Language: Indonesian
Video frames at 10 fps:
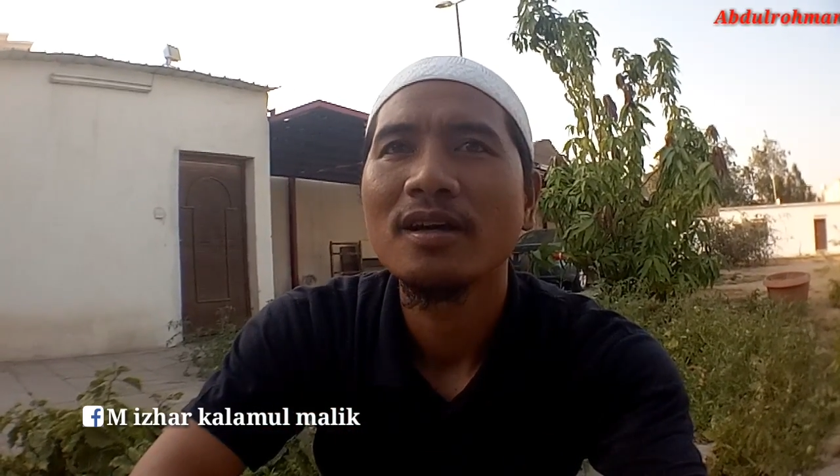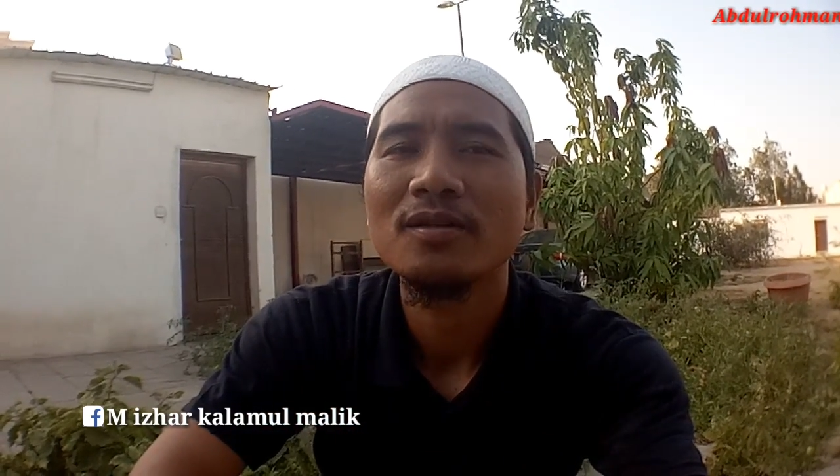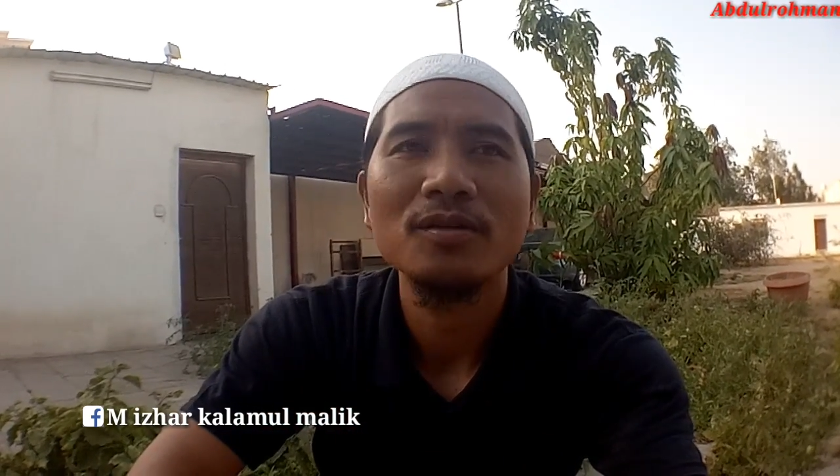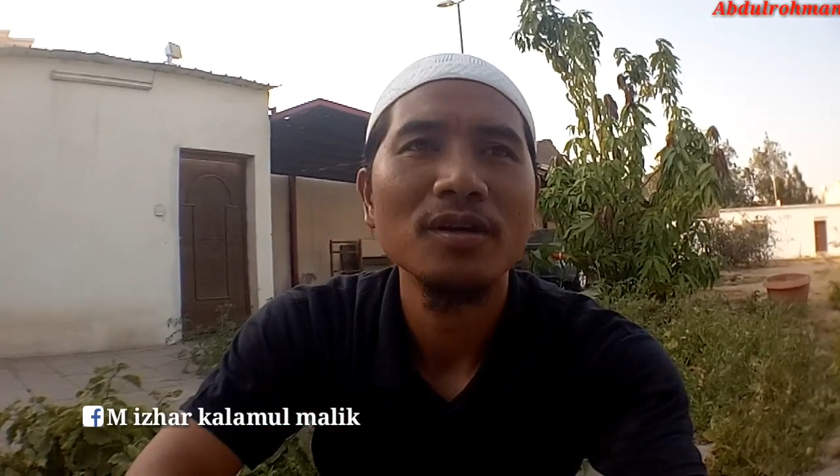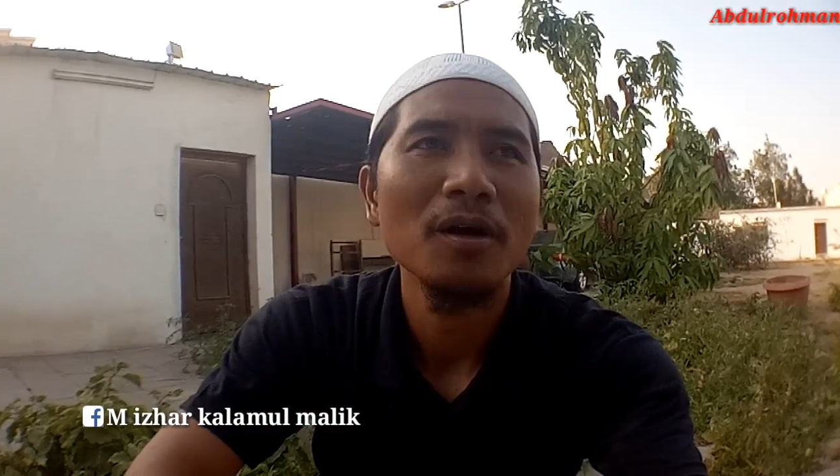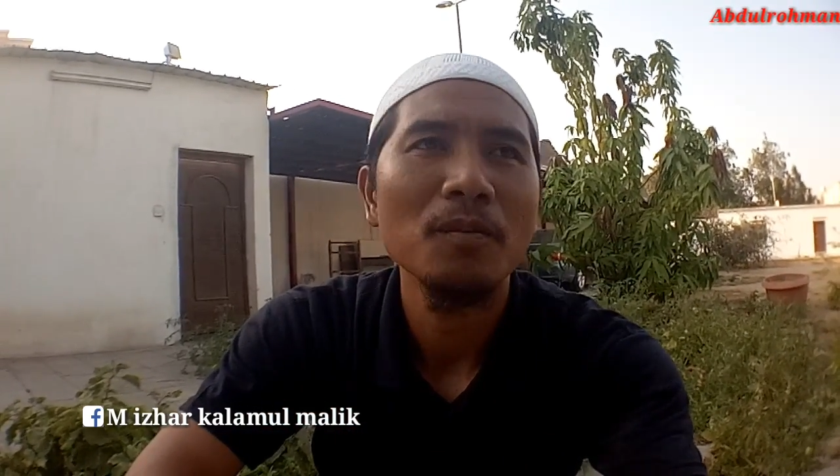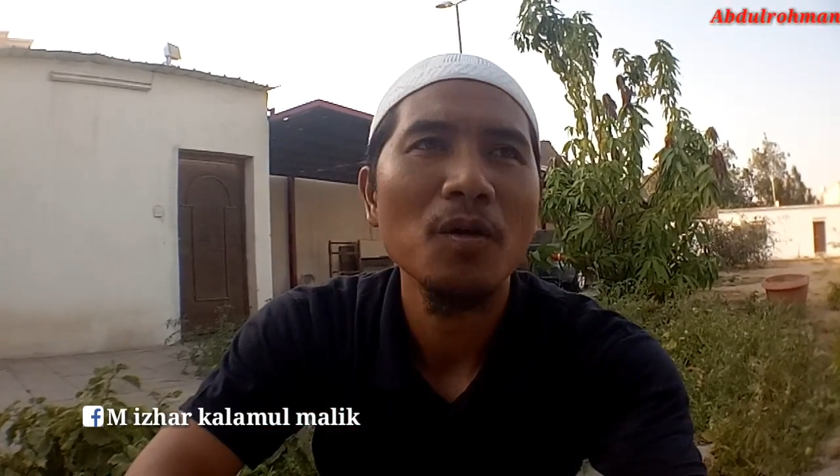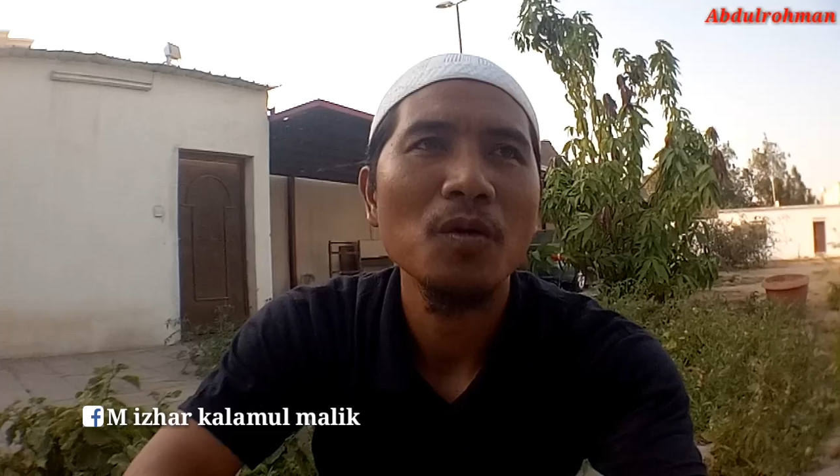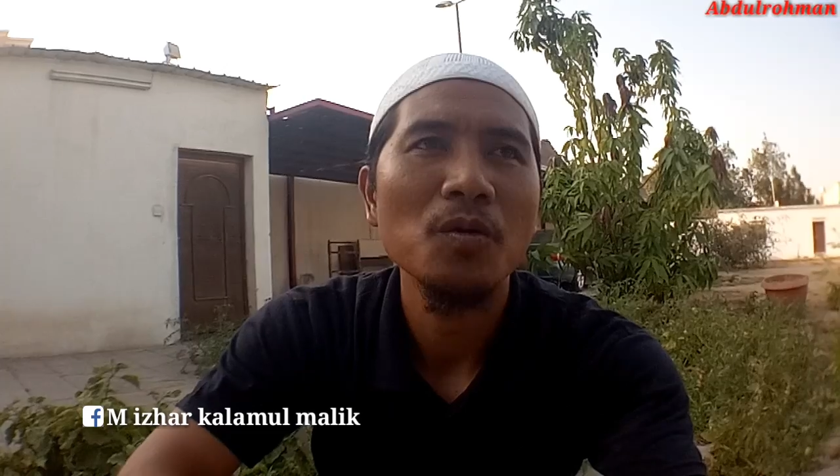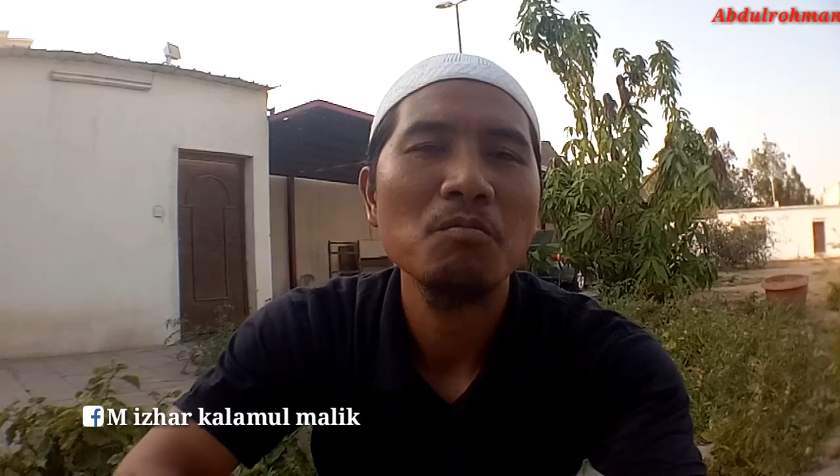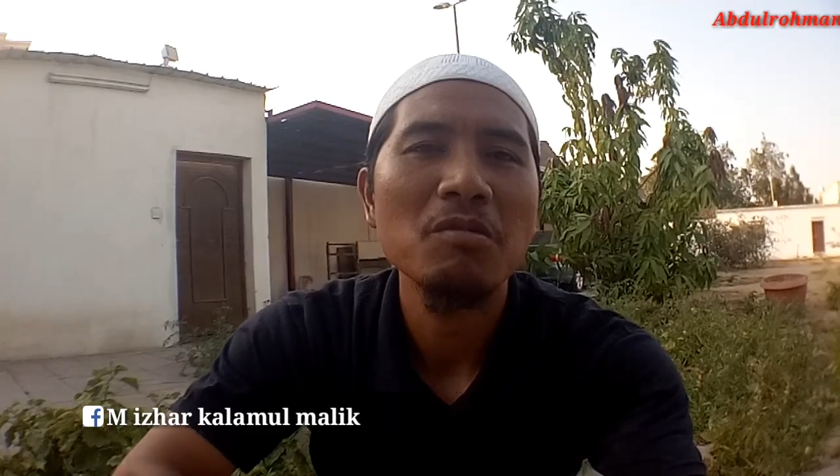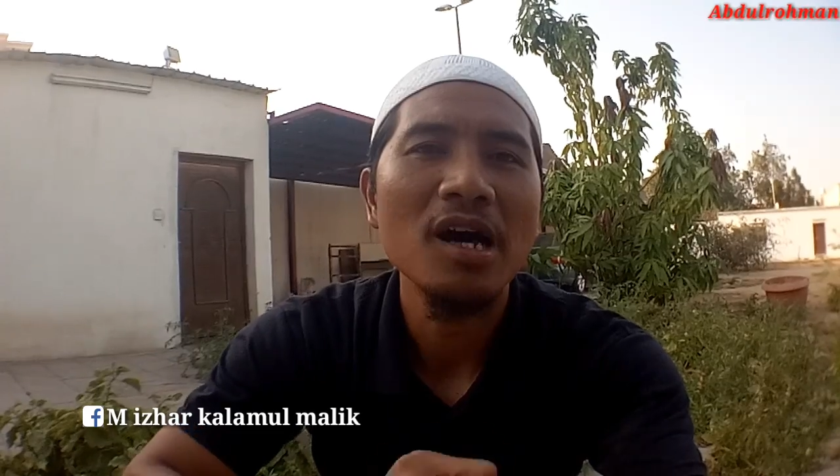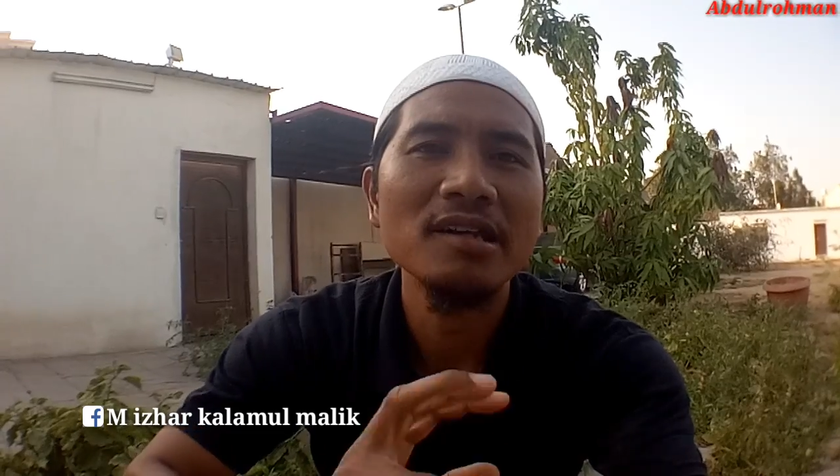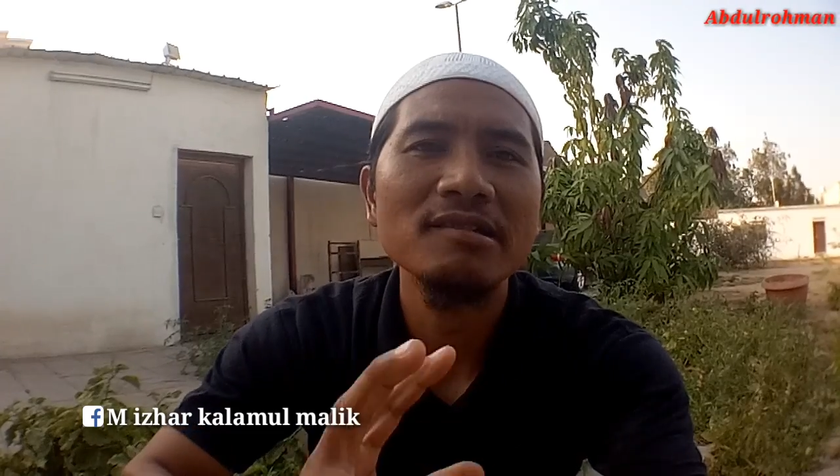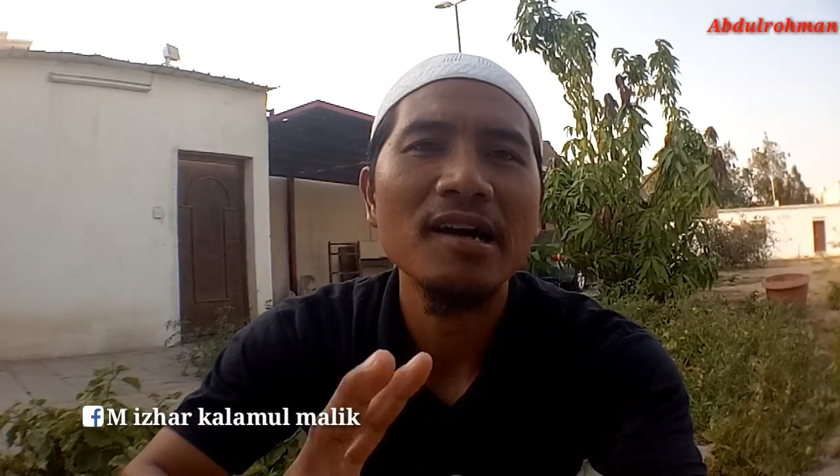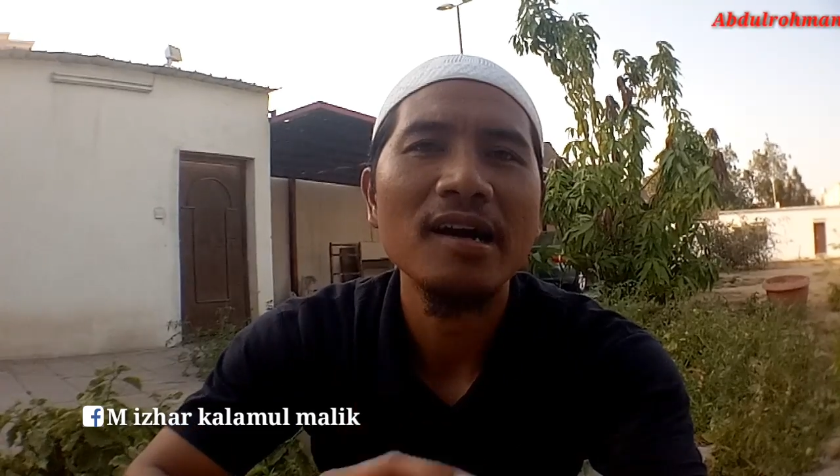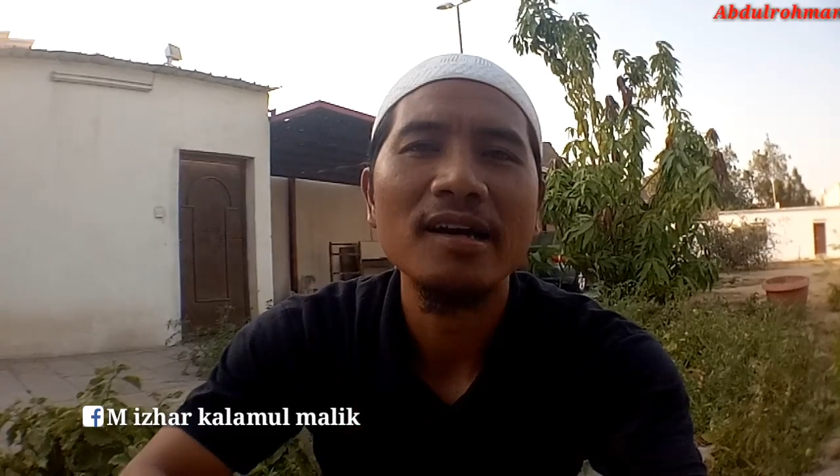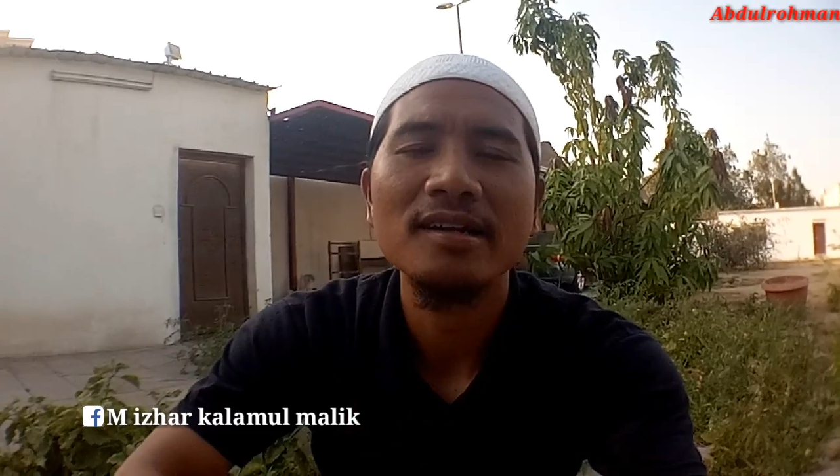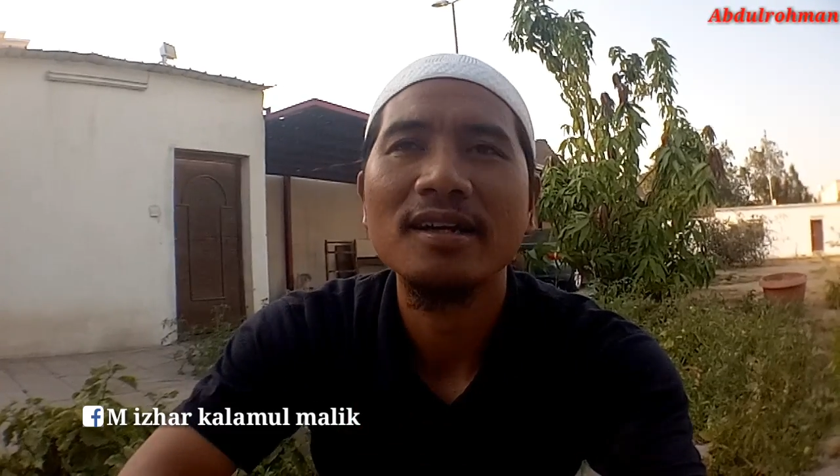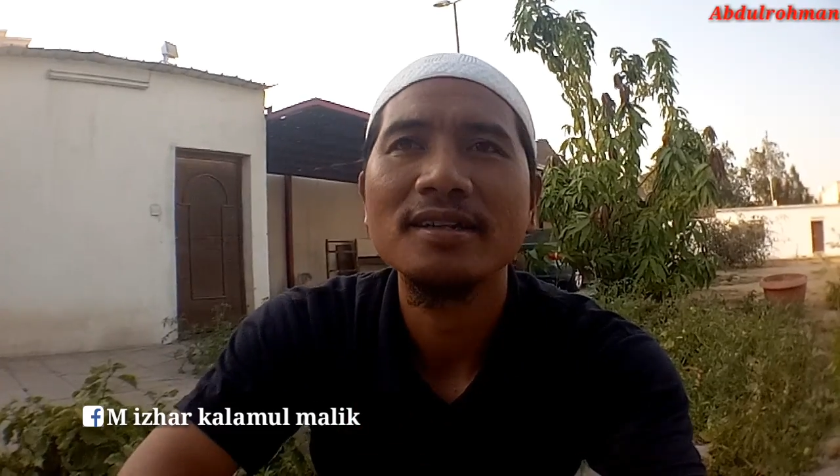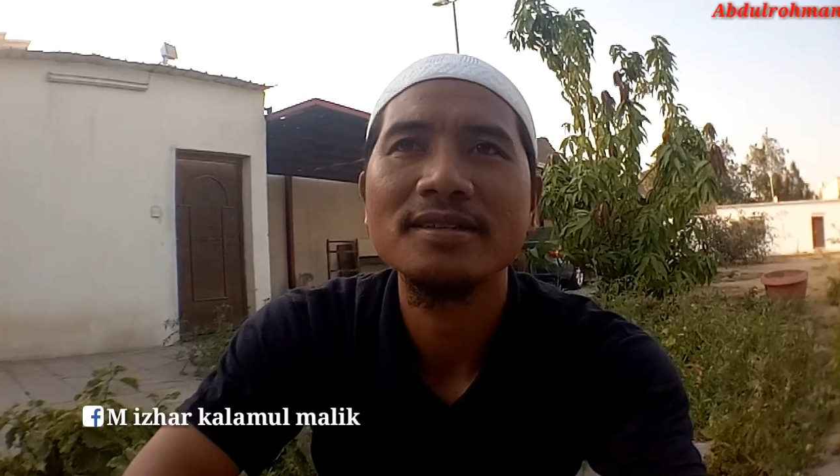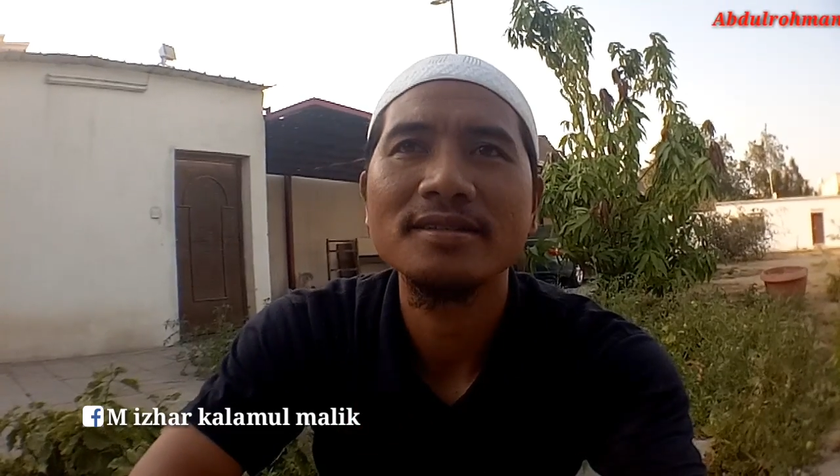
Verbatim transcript: atau yang mau belajar ya